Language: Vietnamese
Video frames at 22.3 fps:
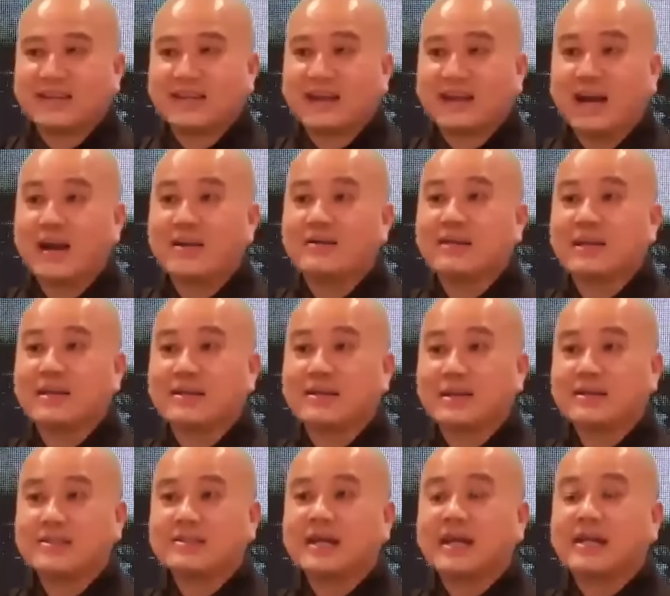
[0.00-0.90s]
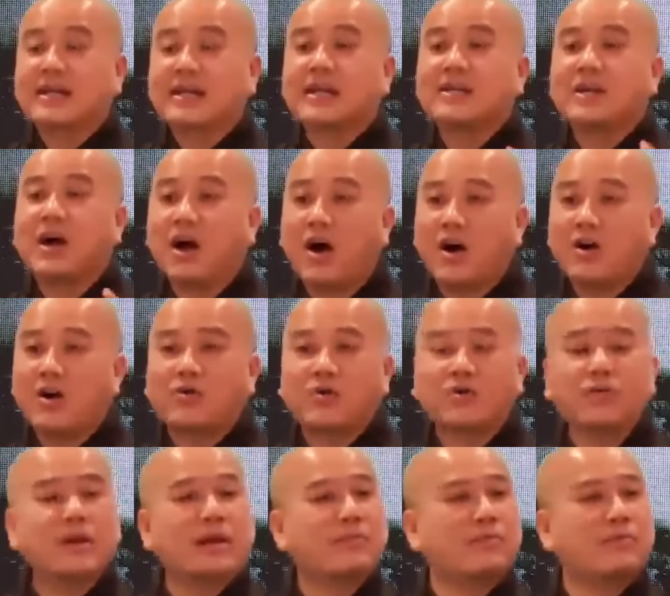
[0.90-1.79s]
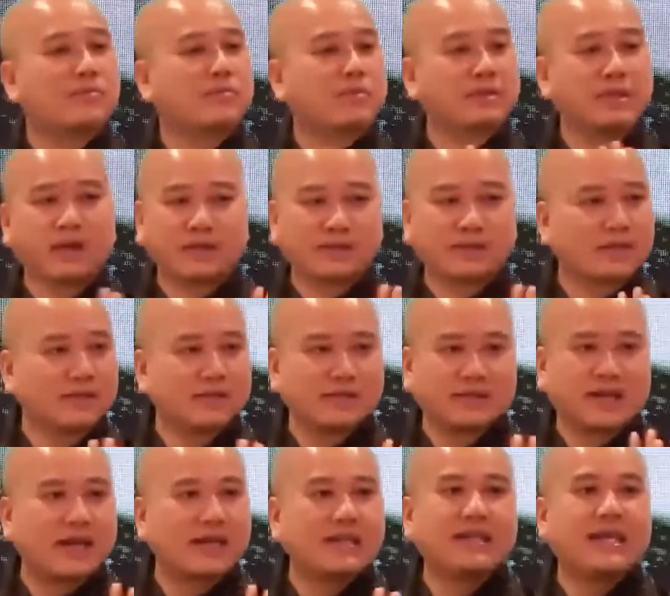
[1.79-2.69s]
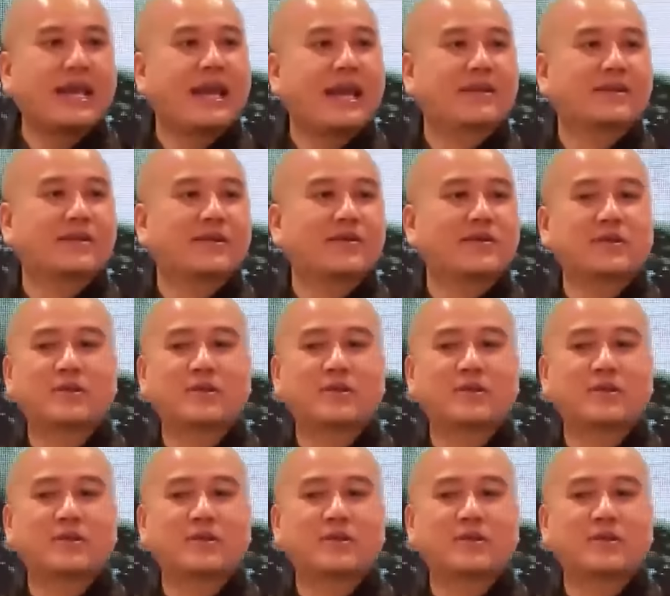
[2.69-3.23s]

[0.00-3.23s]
Không, thành thử ra cái đó cũng là một nhận thức thế gian thôi,